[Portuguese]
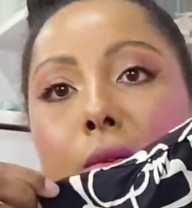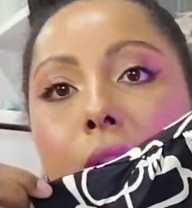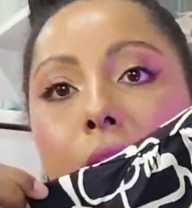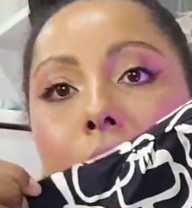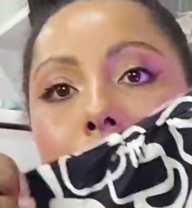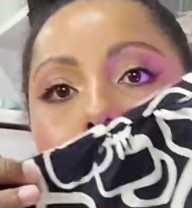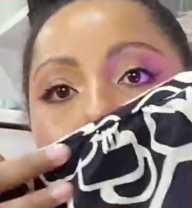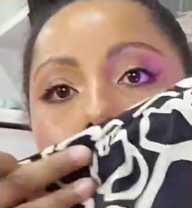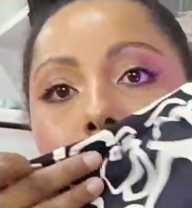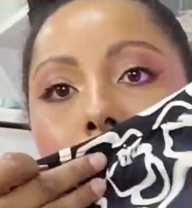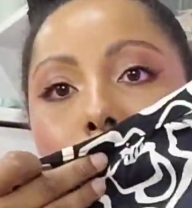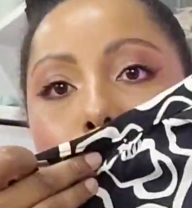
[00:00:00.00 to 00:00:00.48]

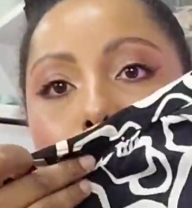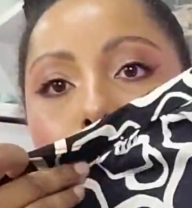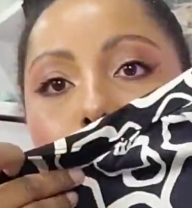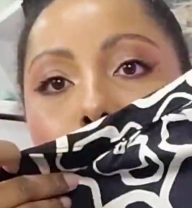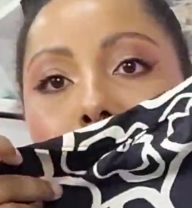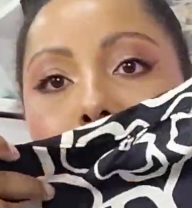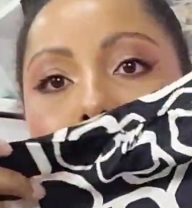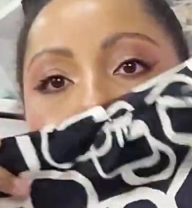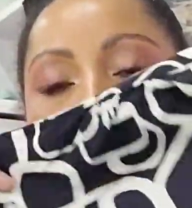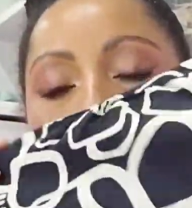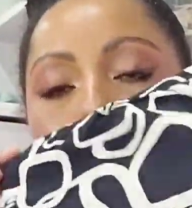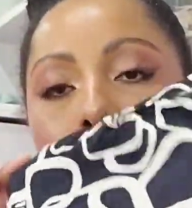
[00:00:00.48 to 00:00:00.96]
aqui. Em vez de
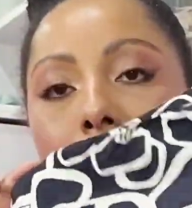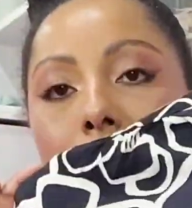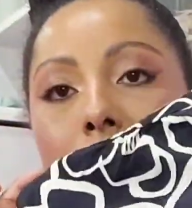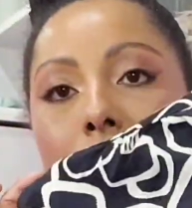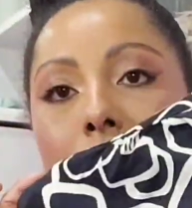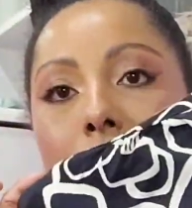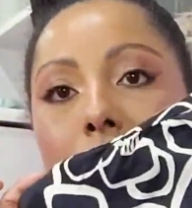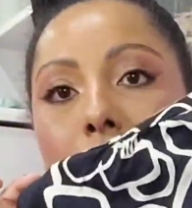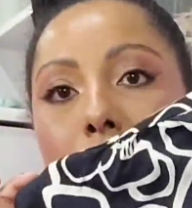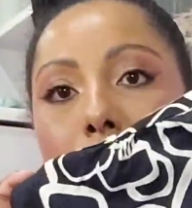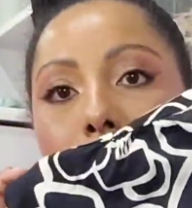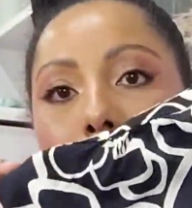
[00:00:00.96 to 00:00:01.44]
branco,
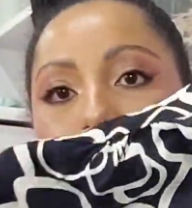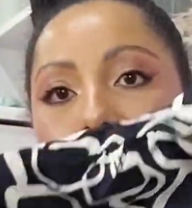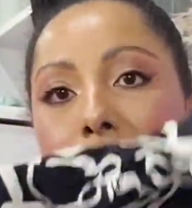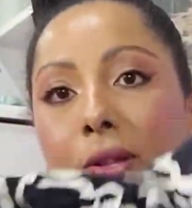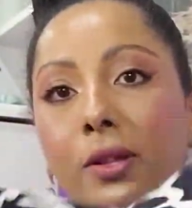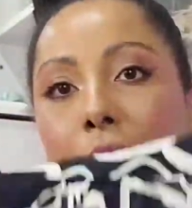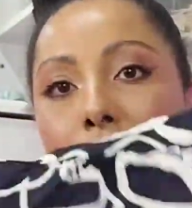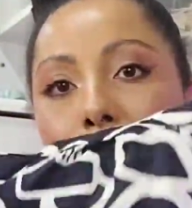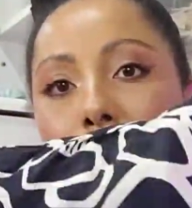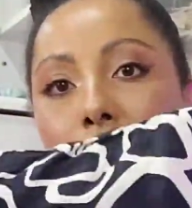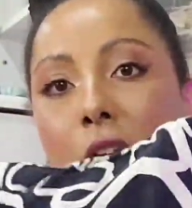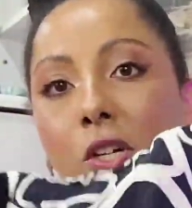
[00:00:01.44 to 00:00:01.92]
laranja.
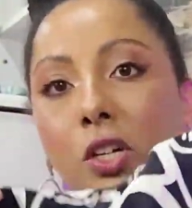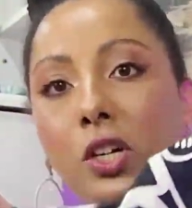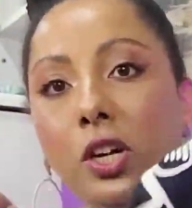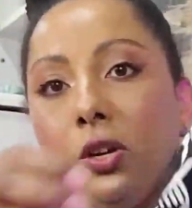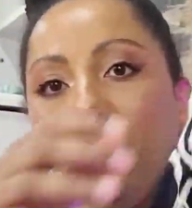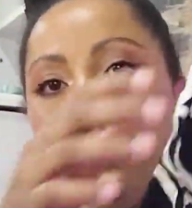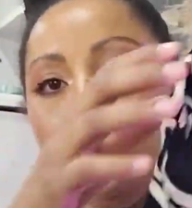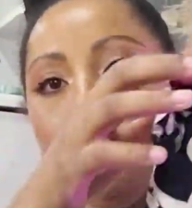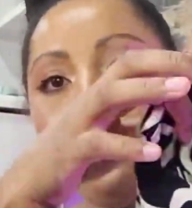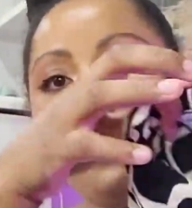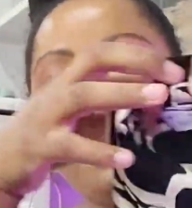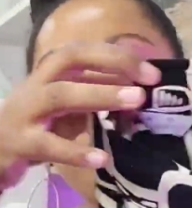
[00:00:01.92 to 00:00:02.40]
Mas eu
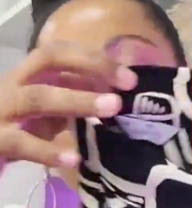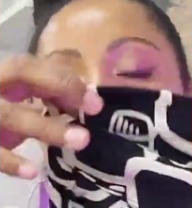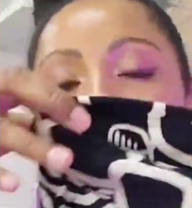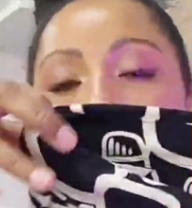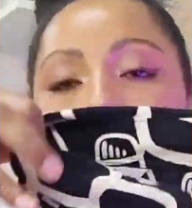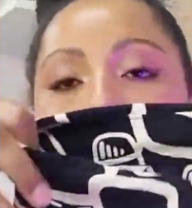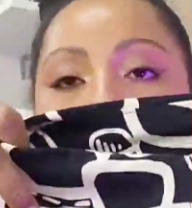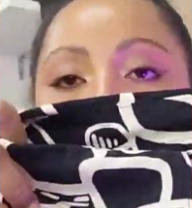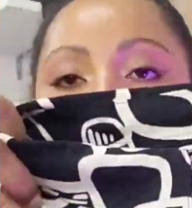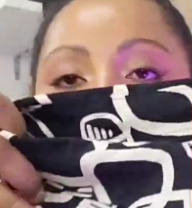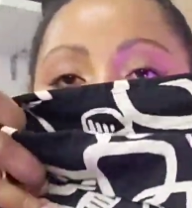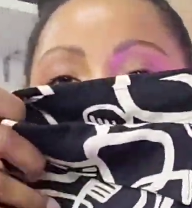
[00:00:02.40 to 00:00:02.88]
achei o,
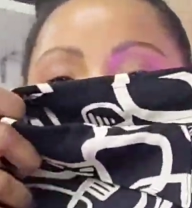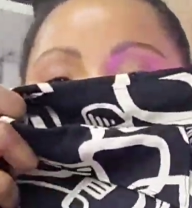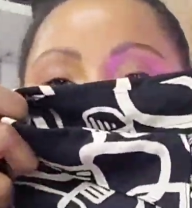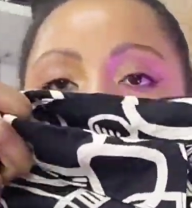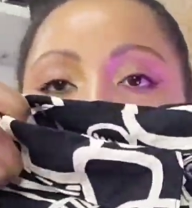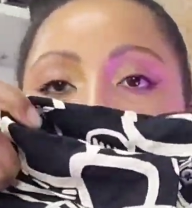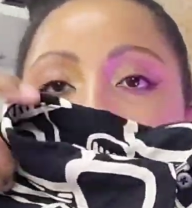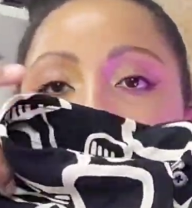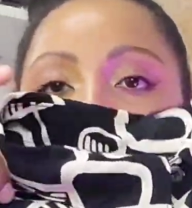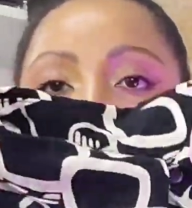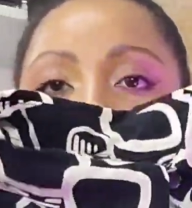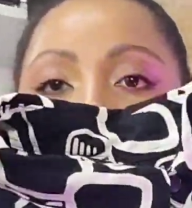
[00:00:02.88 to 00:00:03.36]
o
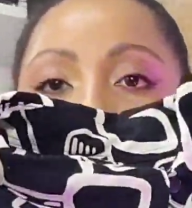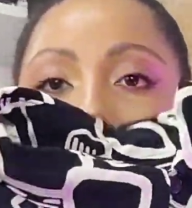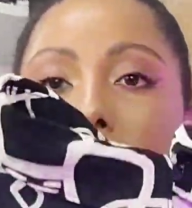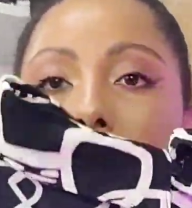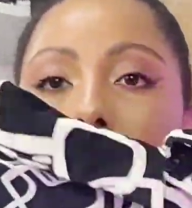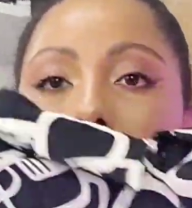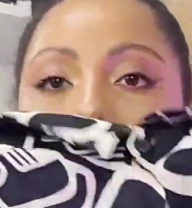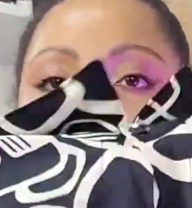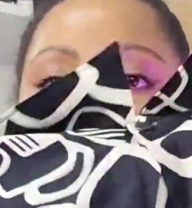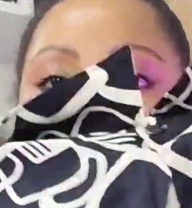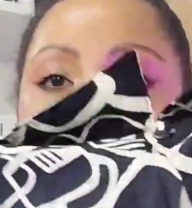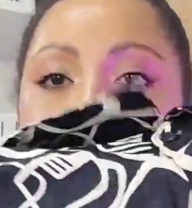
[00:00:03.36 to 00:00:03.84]
preto e
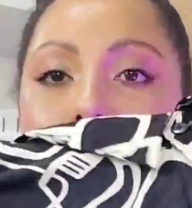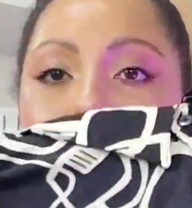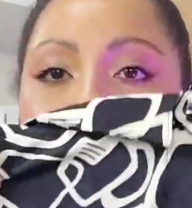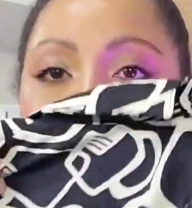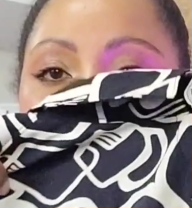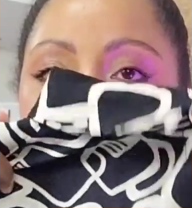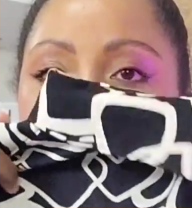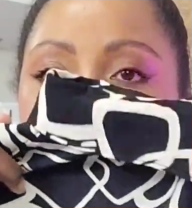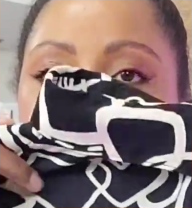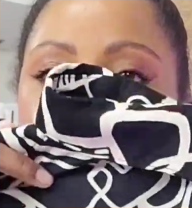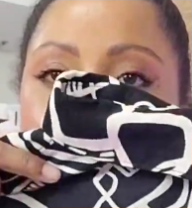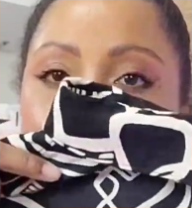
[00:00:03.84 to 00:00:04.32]
branco
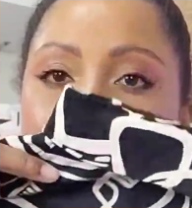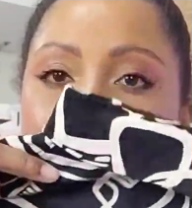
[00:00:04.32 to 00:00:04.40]
mais